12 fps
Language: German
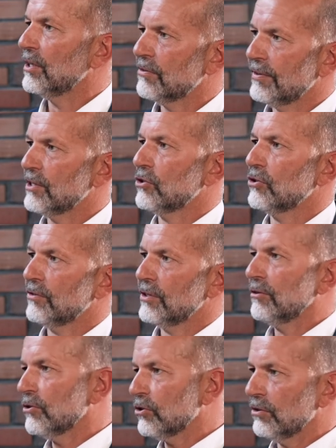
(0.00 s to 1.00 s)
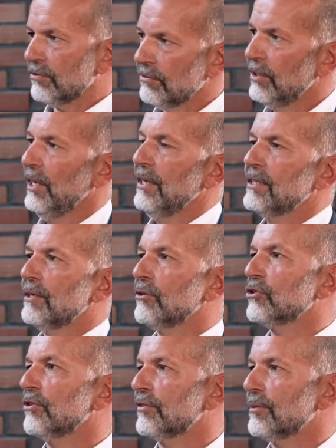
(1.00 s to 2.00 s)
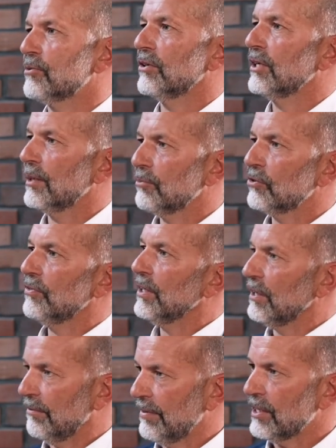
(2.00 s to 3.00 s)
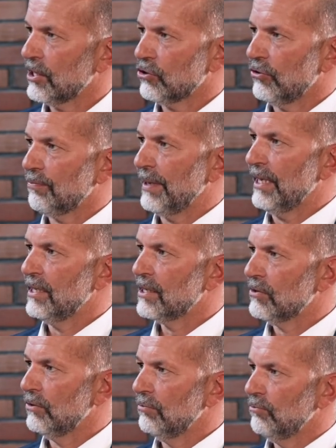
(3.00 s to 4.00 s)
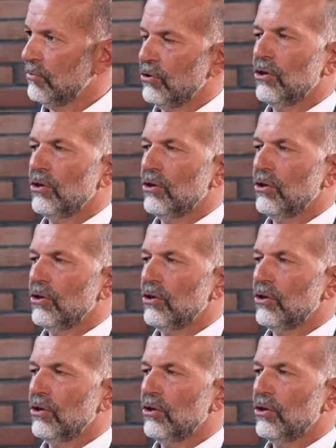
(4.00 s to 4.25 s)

hast du Wasserstoff, Sauerstoff. Und Sauerstoff gibst du in die Atmosphäre, den Wasserstoff behältst du,